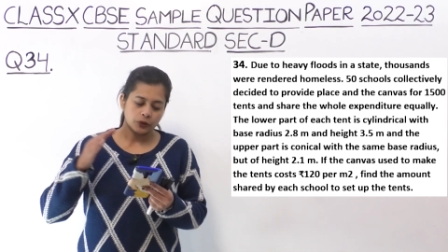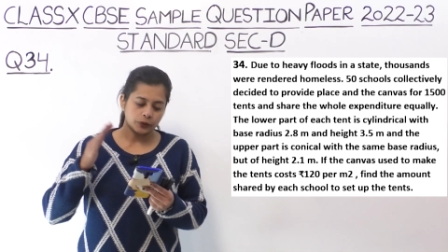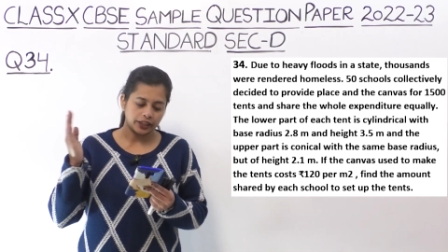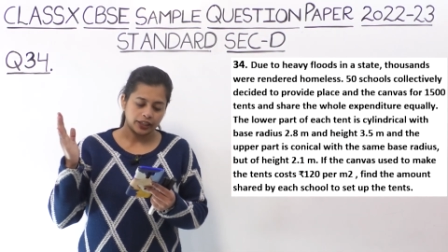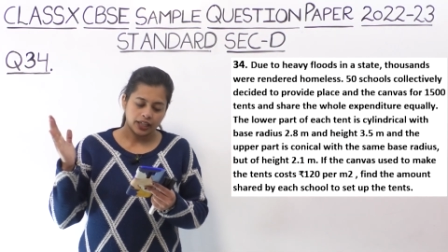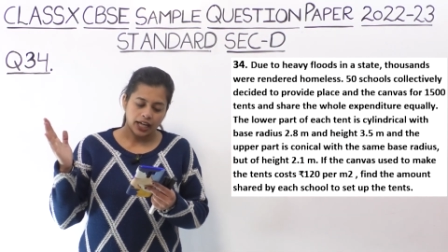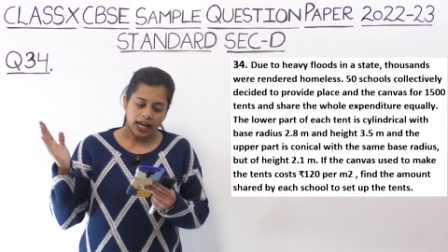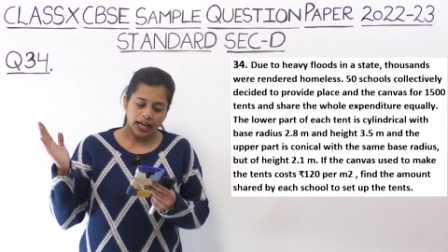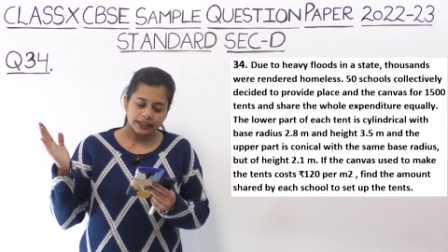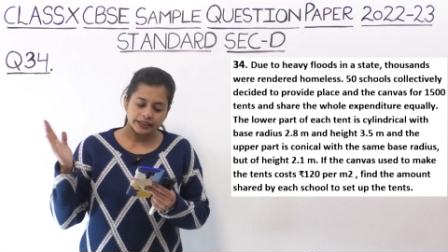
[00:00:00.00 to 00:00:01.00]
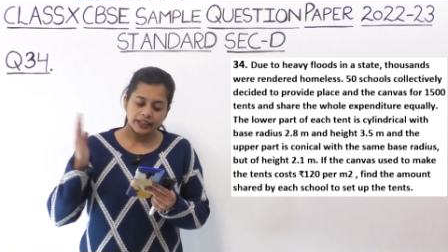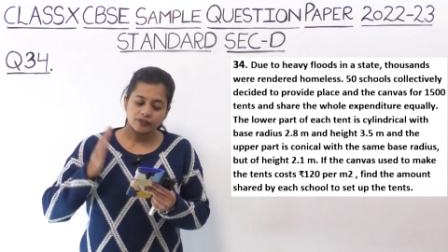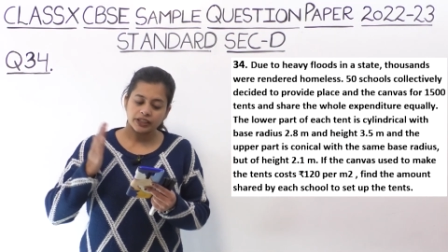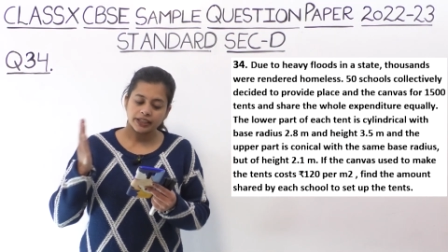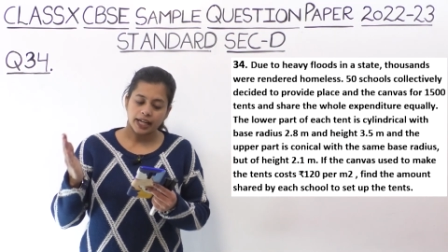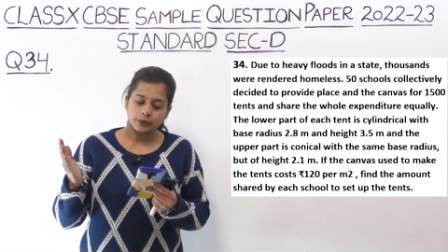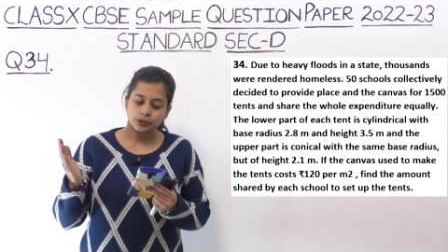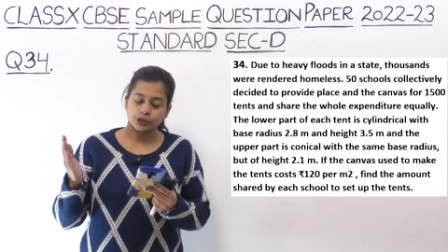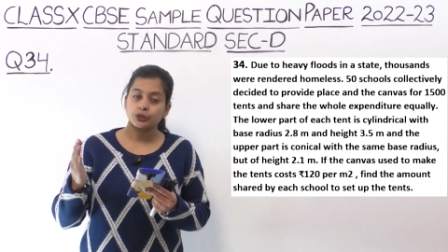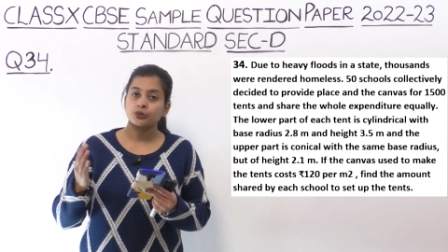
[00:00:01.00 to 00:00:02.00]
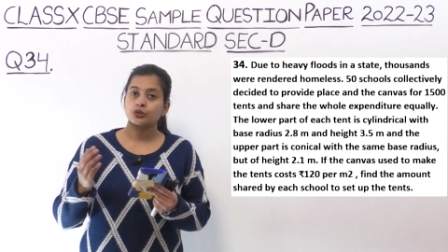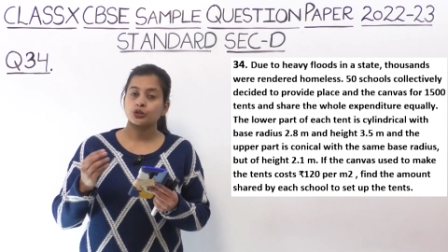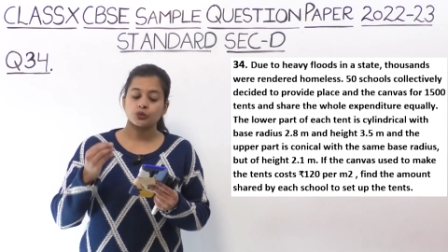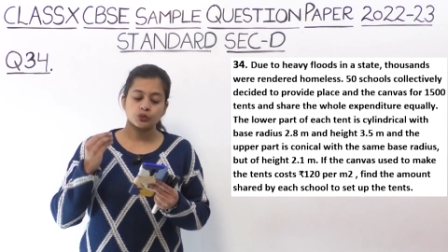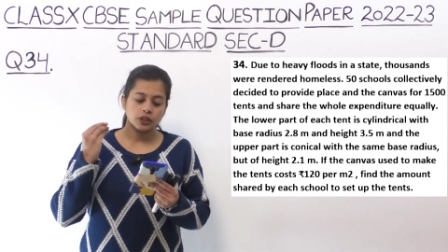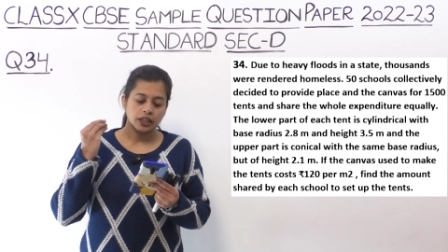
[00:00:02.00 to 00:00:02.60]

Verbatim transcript: ओके एंड इफ़ द कैनवस यूज टू